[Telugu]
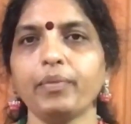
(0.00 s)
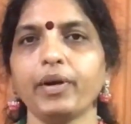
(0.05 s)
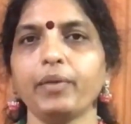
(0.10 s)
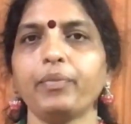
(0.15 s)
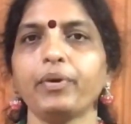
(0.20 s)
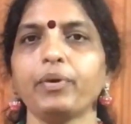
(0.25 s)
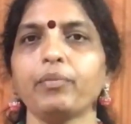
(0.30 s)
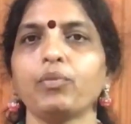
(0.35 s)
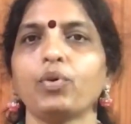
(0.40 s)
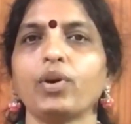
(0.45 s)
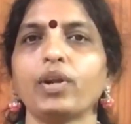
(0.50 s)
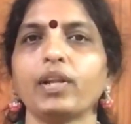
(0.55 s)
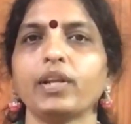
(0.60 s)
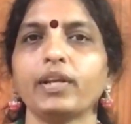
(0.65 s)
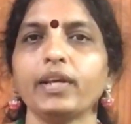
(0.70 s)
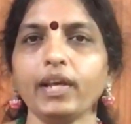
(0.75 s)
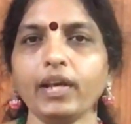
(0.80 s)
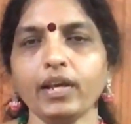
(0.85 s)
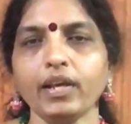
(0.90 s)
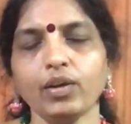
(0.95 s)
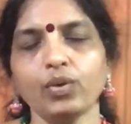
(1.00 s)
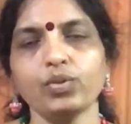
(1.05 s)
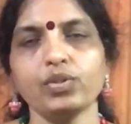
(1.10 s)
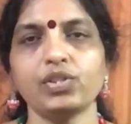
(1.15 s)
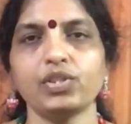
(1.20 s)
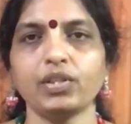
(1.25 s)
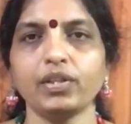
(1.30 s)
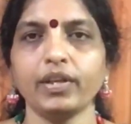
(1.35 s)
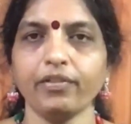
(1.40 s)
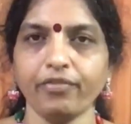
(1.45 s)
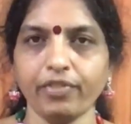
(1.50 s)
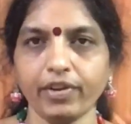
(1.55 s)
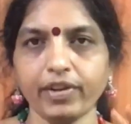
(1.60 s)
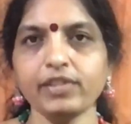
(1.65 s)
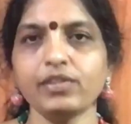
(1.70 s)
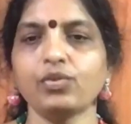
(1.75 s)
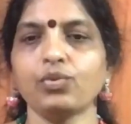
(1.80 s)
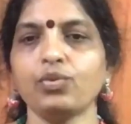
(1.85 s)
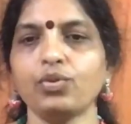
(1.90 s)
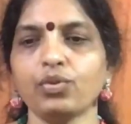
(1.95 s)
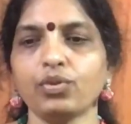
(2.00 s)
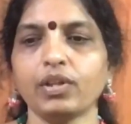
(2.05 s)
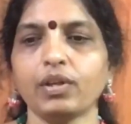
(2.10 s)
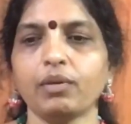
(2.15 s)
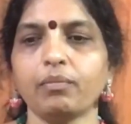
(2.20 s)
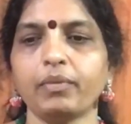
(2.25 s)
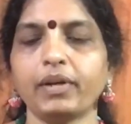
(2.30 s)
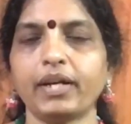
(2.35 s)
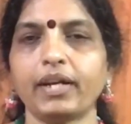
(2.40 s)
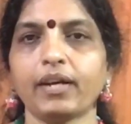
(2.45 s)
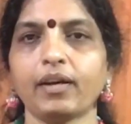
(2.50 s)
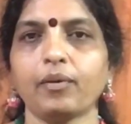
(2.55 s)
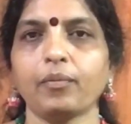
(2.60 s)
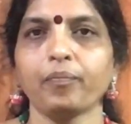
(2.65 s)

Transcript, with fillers: పైపింగ్ మోడల్కి కొంచెం డిఫరెన్స్ ఉంటుందన్నమాట